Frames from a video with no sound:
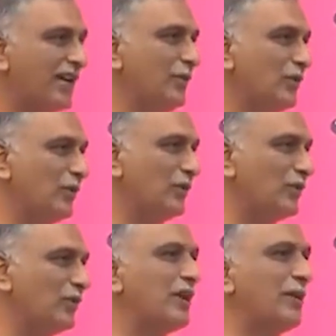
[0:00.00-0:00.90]
రాకముందు
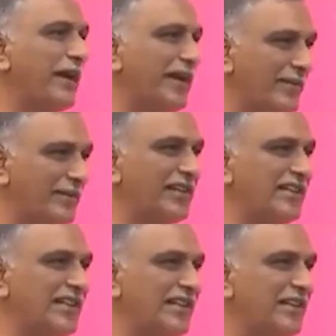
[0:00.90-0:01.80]
ఉన్న
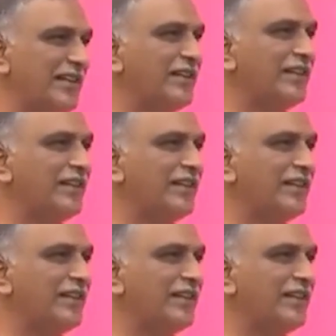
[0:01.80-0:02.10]
పారామీటర్స్ ఏంటి